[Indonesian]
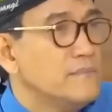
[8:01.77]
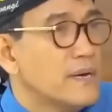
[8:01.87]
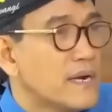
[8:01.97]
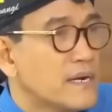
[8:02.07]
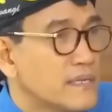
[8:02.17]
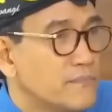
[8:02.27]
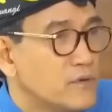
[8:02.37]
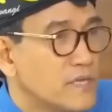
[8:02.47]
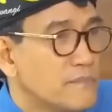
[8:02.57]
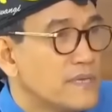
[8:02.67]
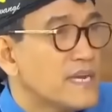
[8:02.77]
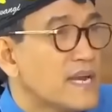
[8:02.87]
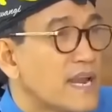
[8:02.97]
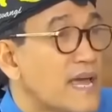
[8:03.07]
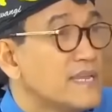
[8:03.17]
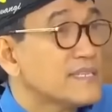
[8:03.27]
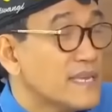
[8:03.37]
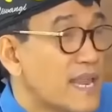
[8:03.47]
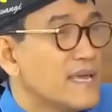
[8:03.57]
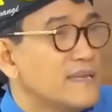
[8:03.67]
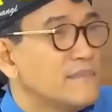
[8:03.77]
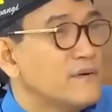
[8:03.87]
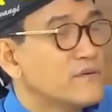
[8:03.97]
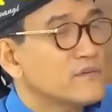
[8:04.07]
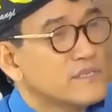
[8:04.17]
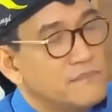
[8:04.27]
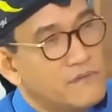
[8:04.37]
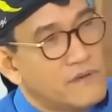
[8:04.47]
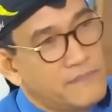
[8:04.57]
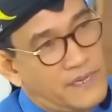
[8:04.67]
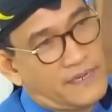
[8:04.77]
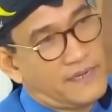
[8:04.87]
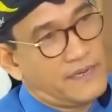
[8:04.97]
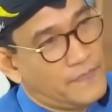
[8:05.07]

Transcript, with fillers: ibaratnya punya pikiran lain selain mengurusi BUMN.